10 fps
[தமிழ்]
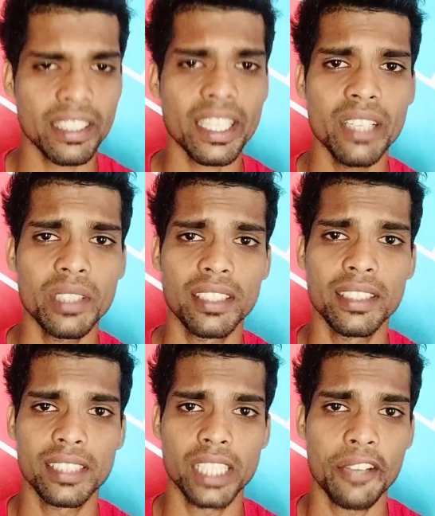நிறைய
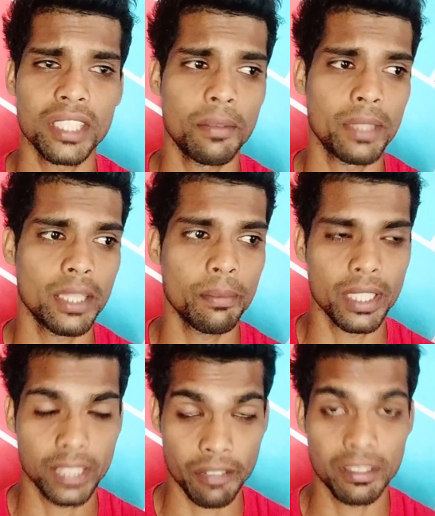வந்துட்டு சேவ்ஸ்லாம் வந்துட்டு
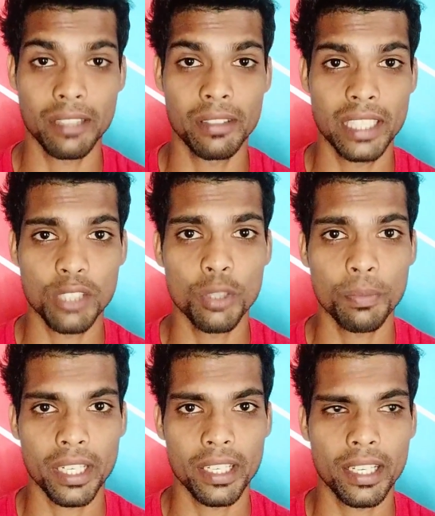இப்படி சேவ்ஸ்லாம் வந்துட்டு
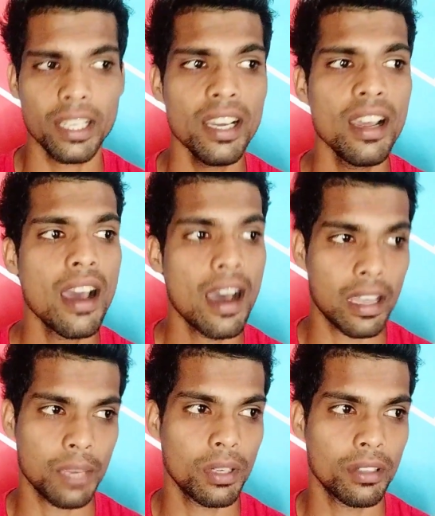இன்க்ளூட் பண்ணியிருக்காங்க
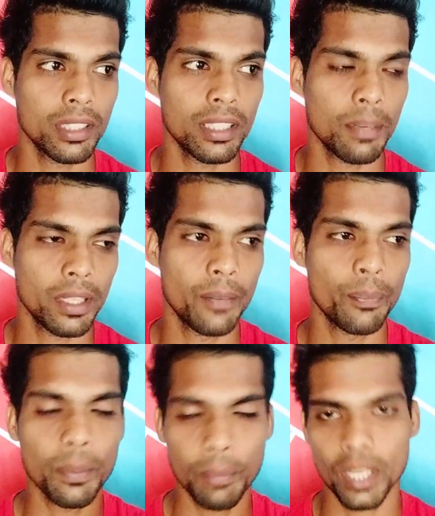அதே போல் வந்துட்டு நம்ம
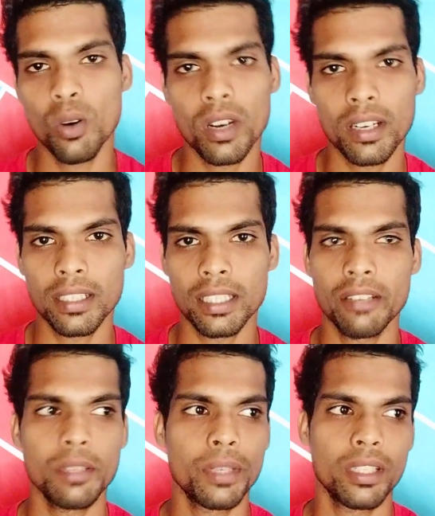பிகோ
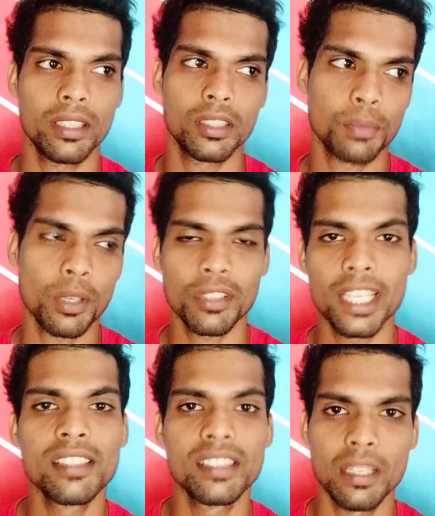அதாவது இப்போ ஸ்ப்ரவுட்
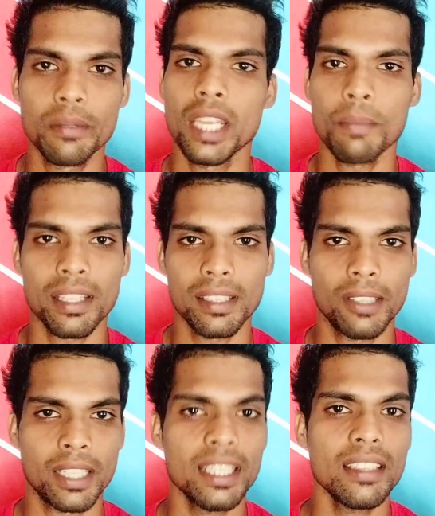கிக்னு சொல்லி நேம்
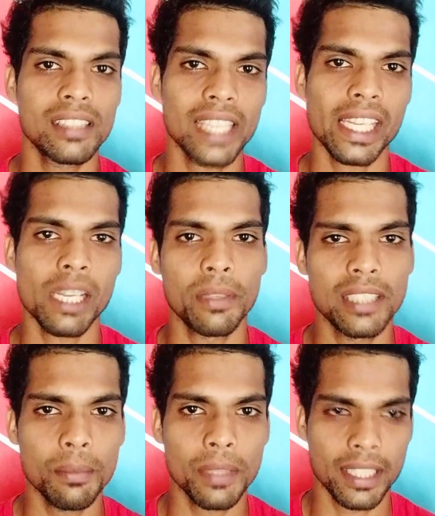மாற்றிருக்காங்க அந்த சைட்லேயும்
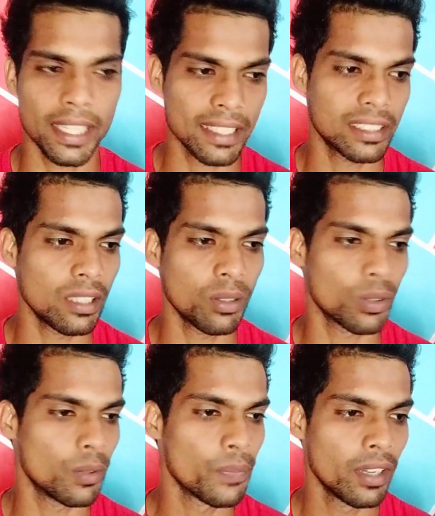வந்துட்டு இப்போ கிக்னு சொல்லி
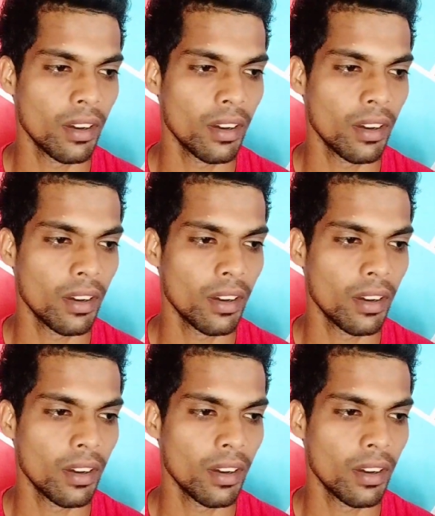ஒரு